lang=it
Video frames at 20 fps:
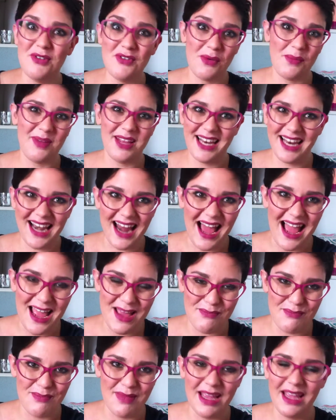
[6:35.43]
mi va bene la
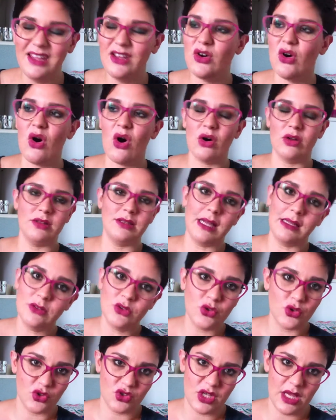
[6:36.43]
M io ho
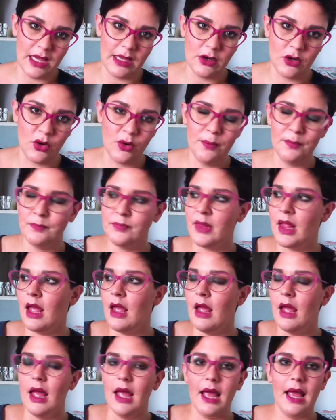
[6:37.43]
tanto seno
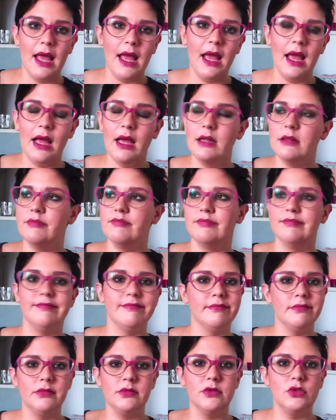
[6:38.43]
e
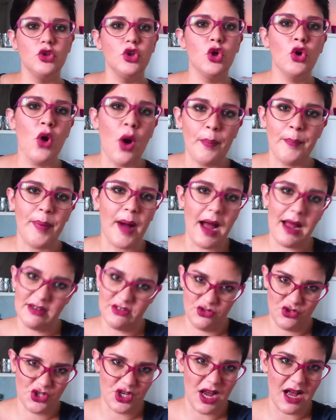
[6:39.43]
mm, non ho
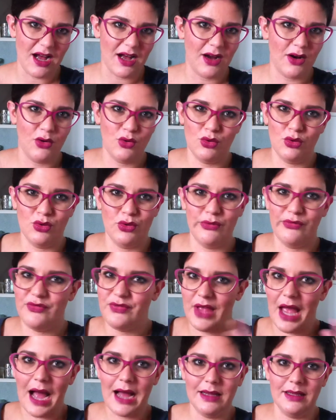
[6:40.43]
pancia o
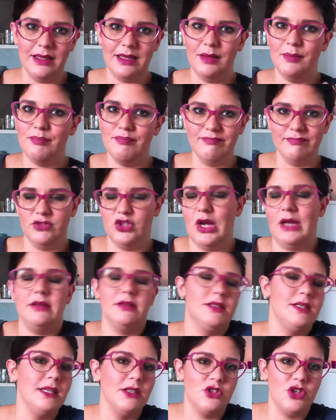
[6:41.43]
fianchi, cioè
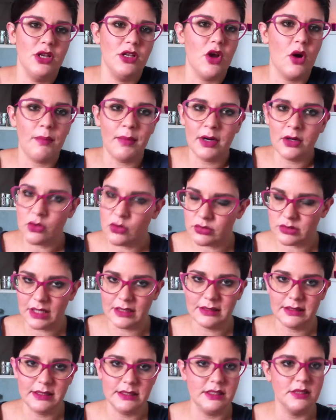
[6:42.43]
sì ce li ho ma non
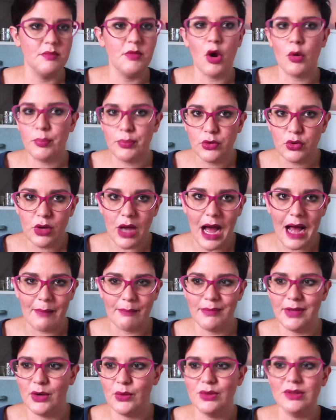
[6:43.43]
tantissimi, ho più
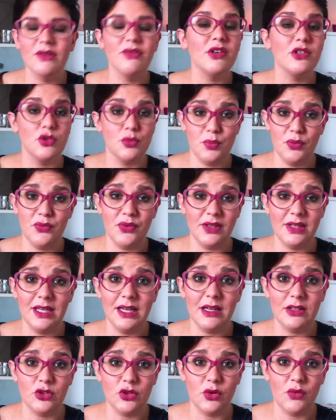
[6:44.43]
gambe quindi faccio più
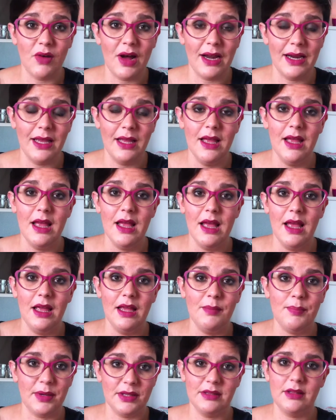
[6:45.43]
fatica a trovare
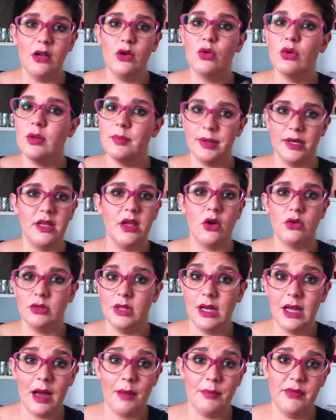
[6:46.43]
i pantaloni perché ho
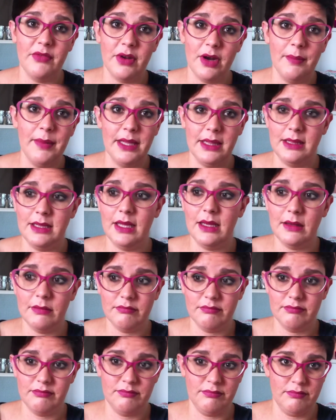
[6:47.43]
delle gambe veramente
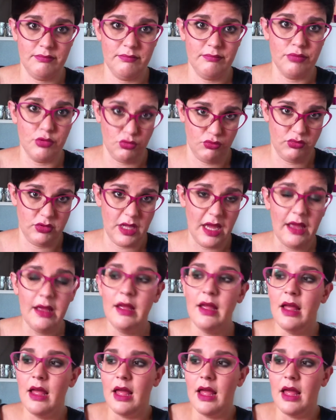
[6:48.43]
brutte